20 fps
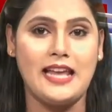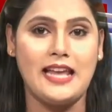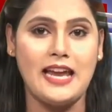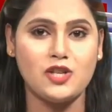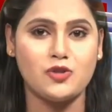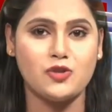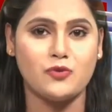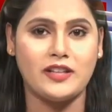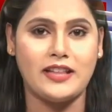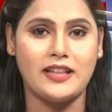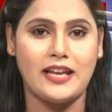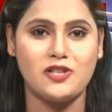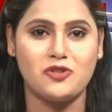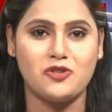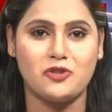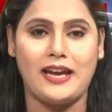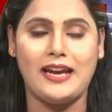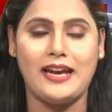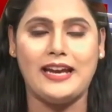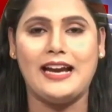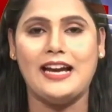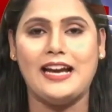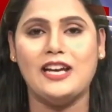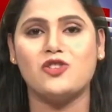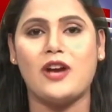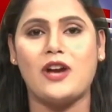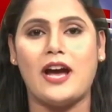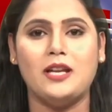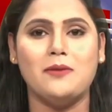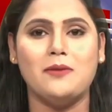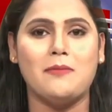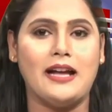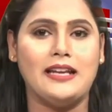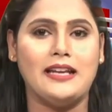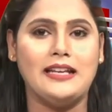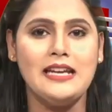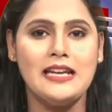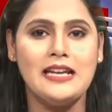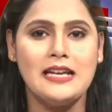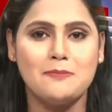देश विदेश के कई जानी
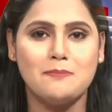मानी